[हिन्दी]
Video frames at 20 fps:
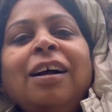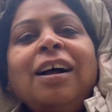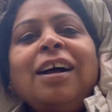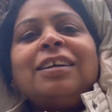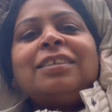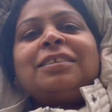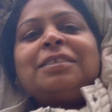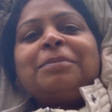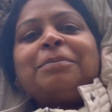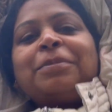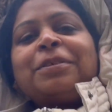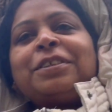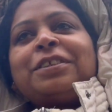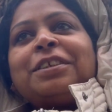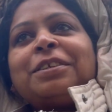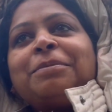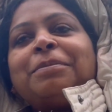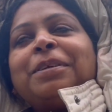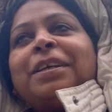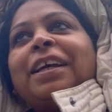आज
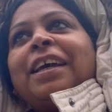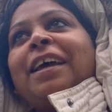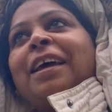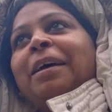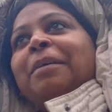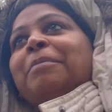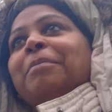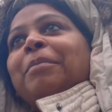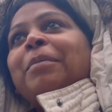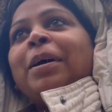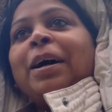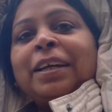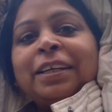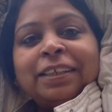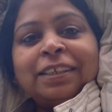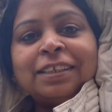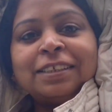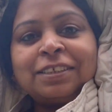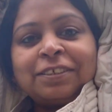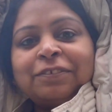टेम्परेचर भी है
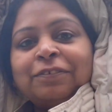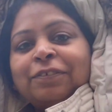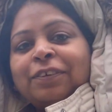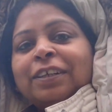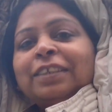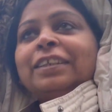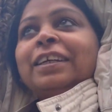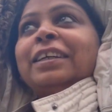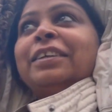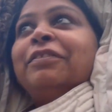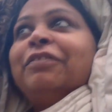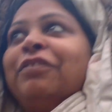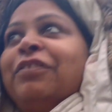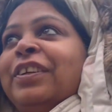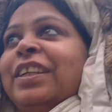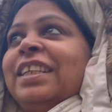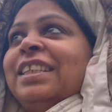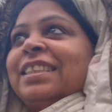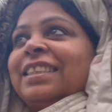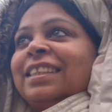माइनस वन एंड
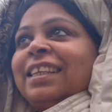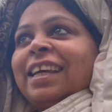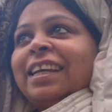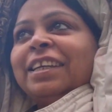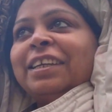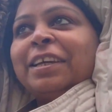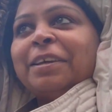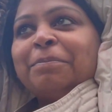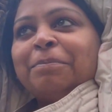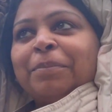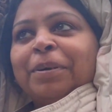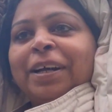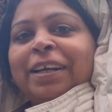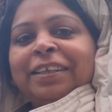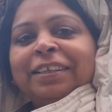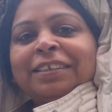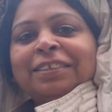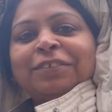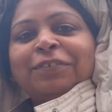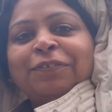फील्स लाइक है
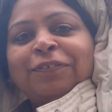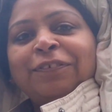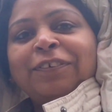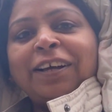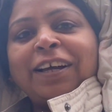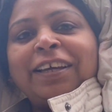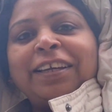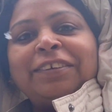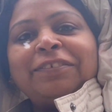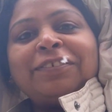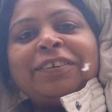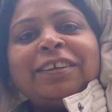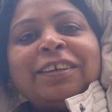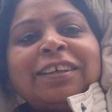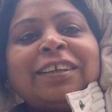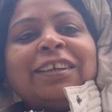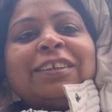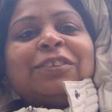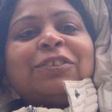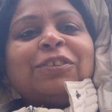माइनस फाइव
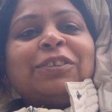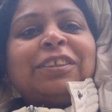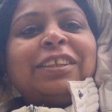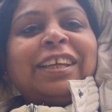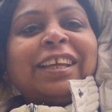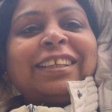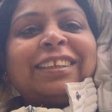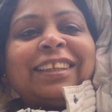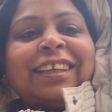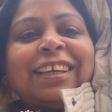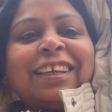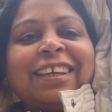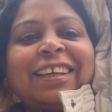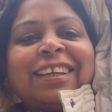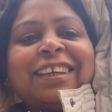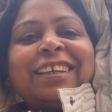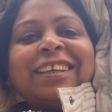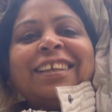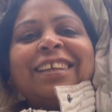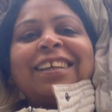तो देखते
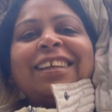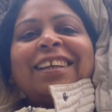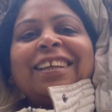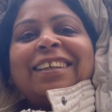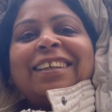हैं